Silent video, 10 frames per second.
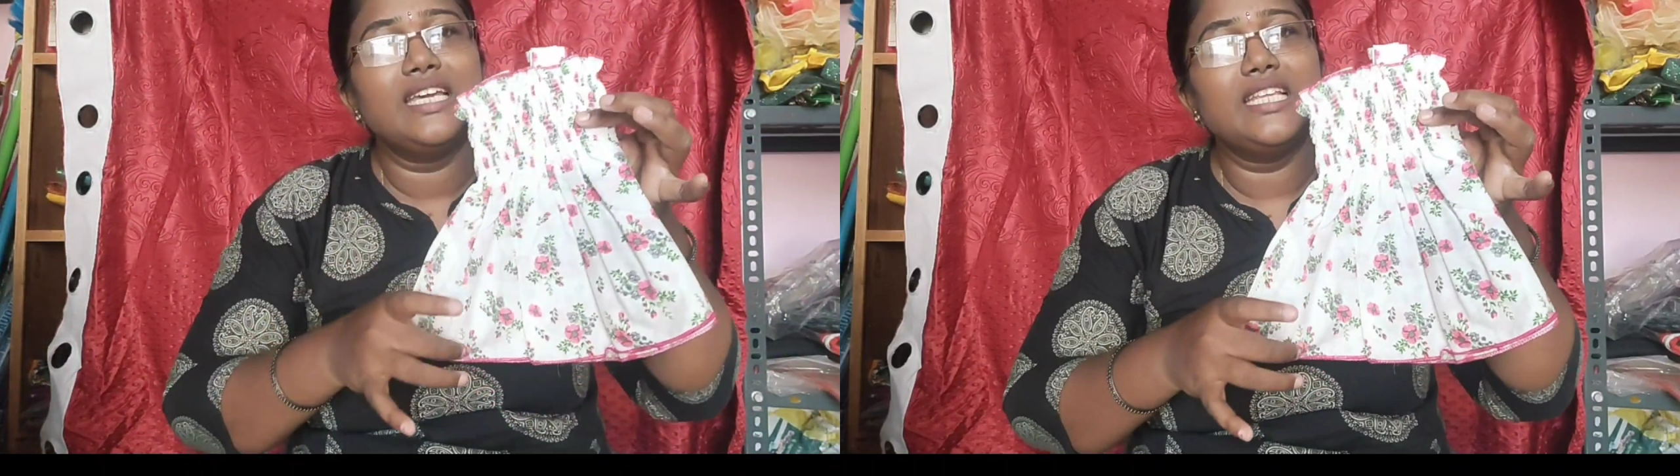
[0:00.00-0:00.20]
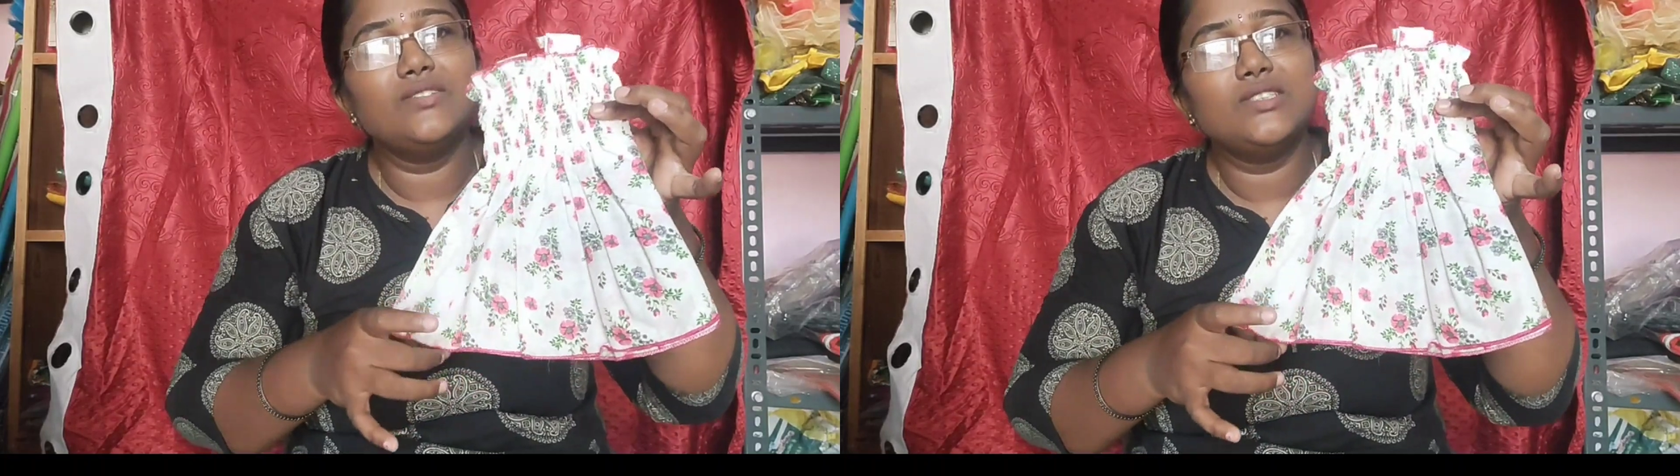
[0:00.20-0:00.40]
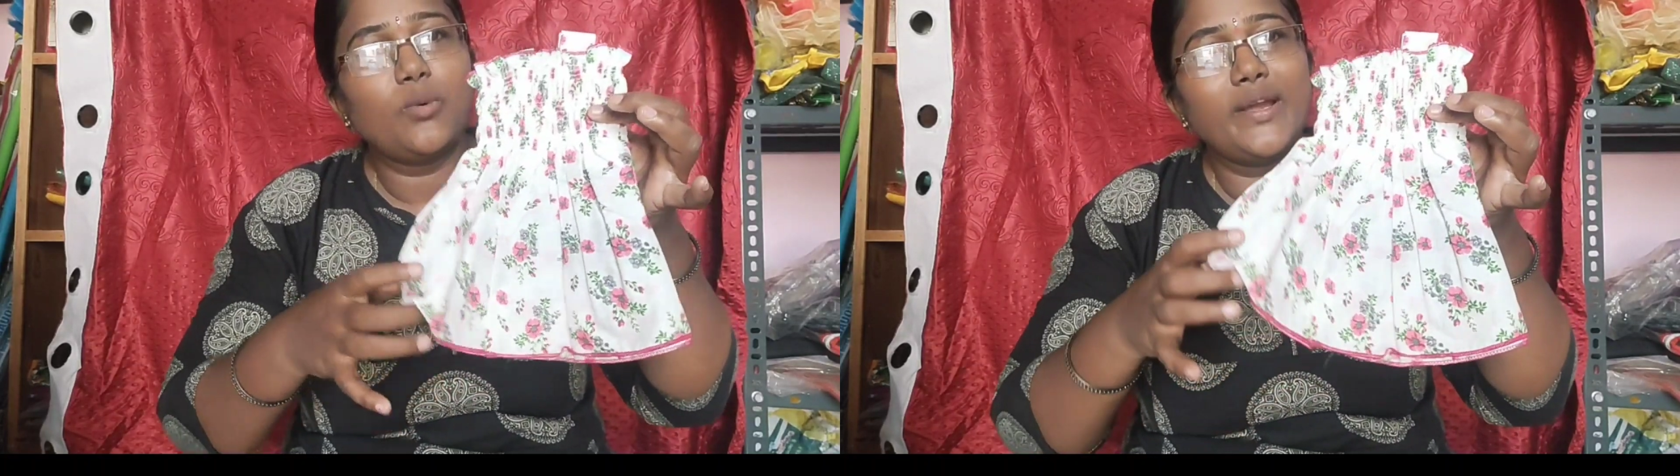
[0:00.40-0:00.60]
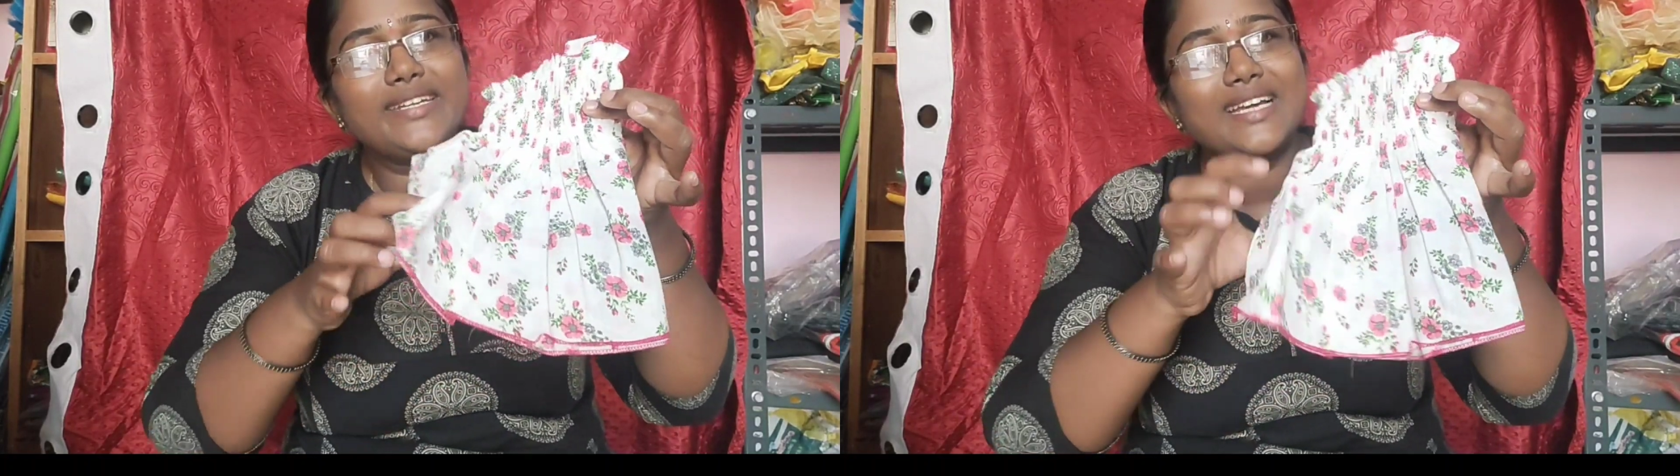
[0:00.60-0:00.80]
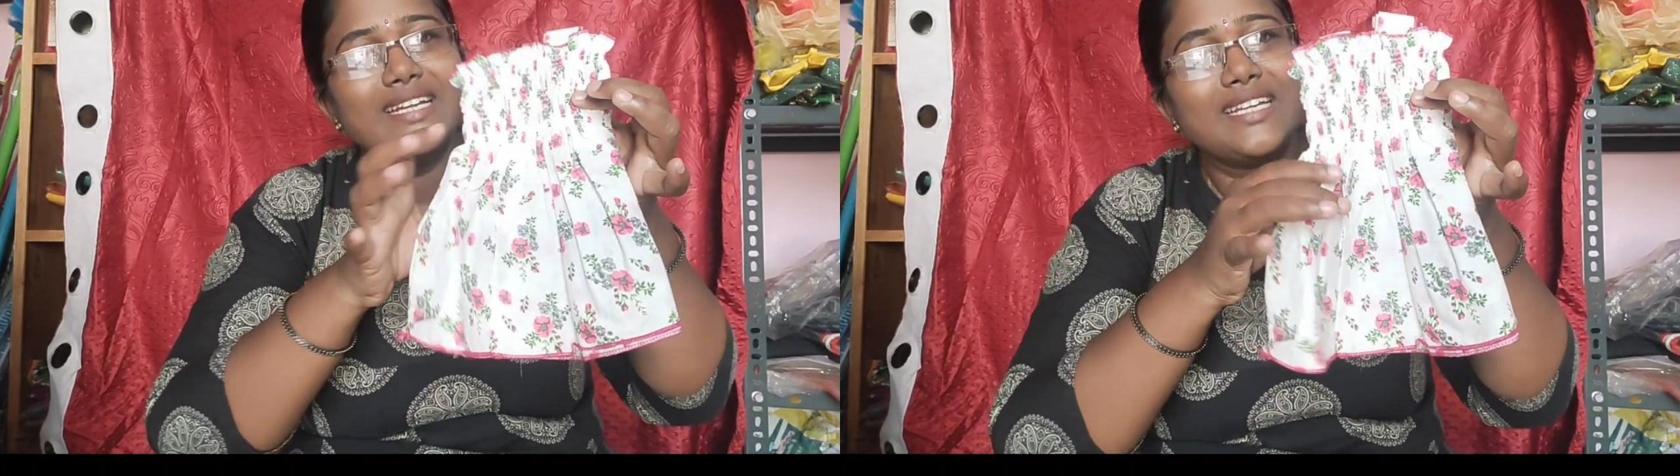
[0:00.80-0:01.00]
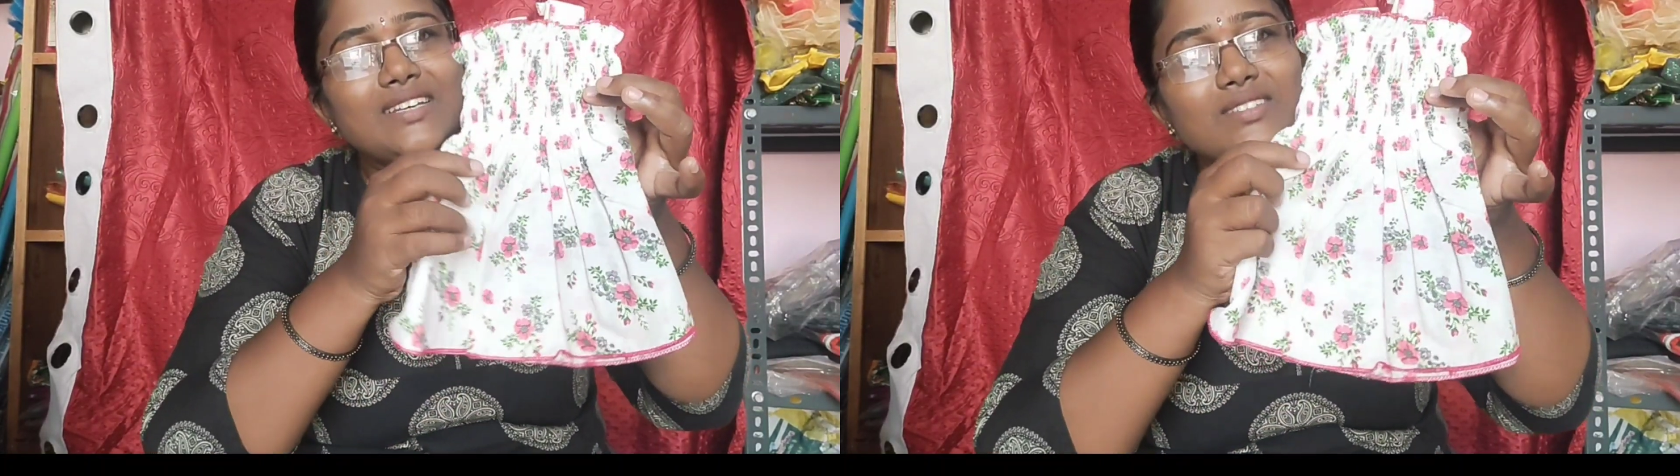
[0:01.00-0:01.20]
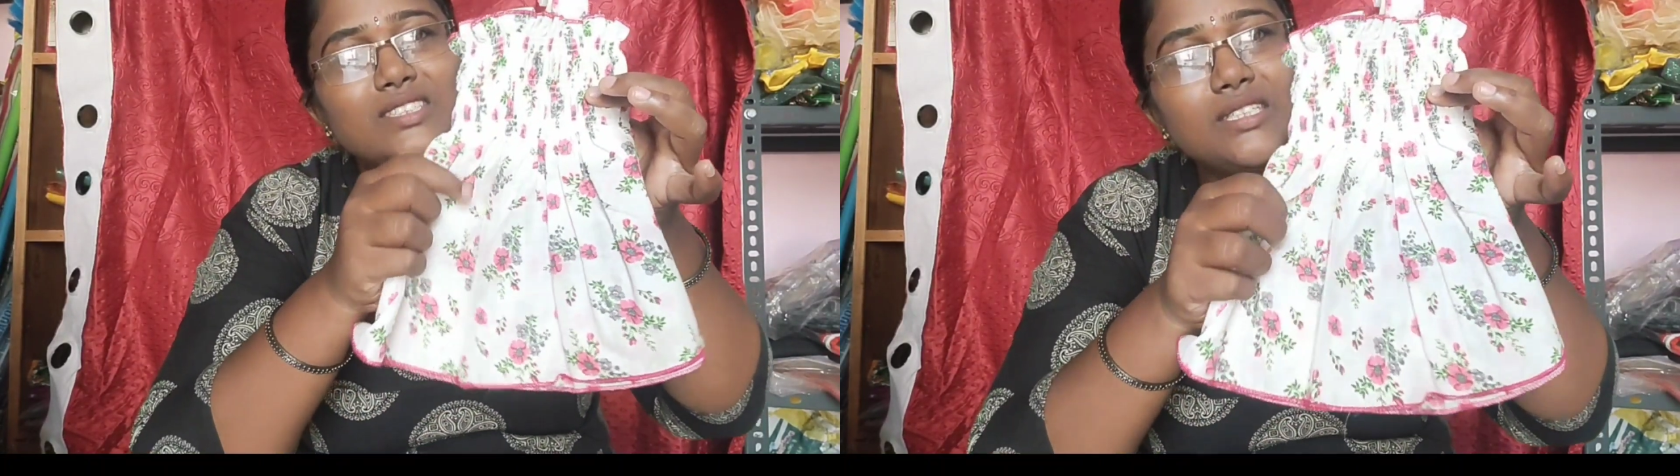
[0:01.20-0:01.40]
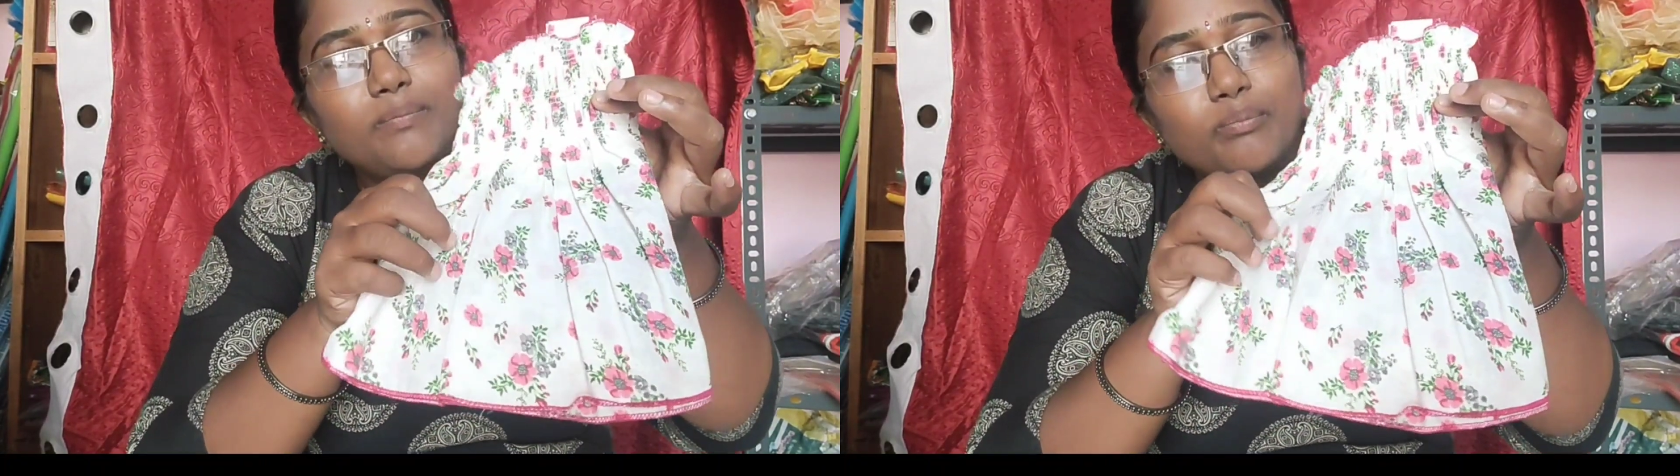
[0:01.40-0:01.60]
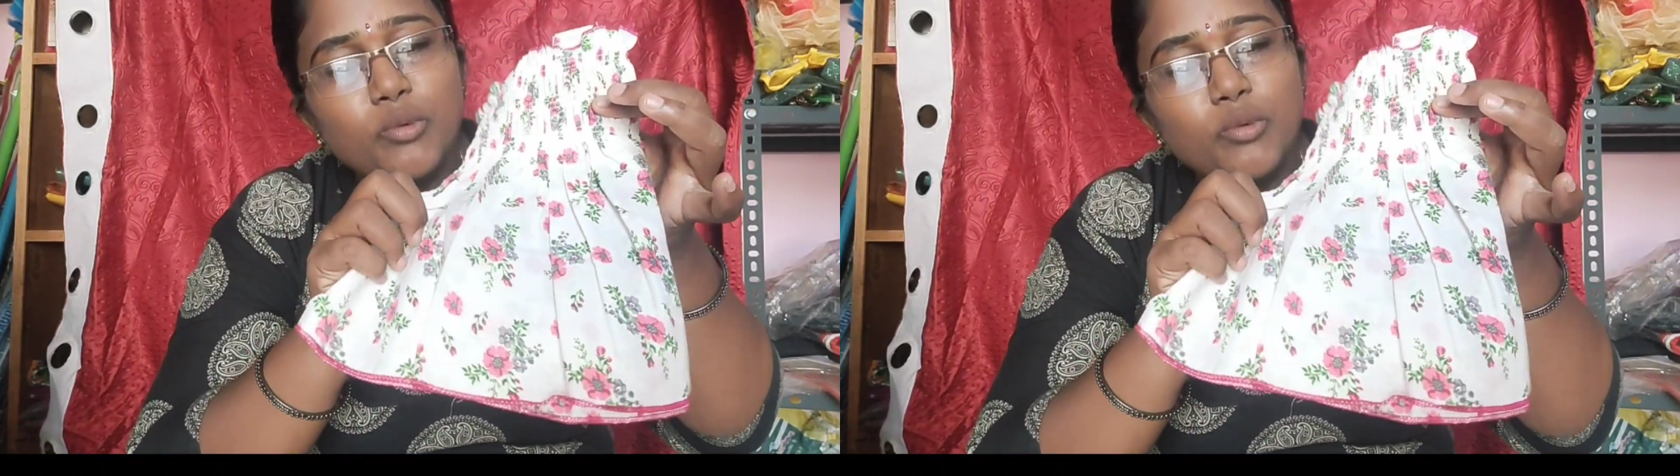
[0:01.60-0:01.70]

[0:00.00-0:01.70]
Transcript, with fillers: இது வந்து ஒயிட் கலரில் வந்து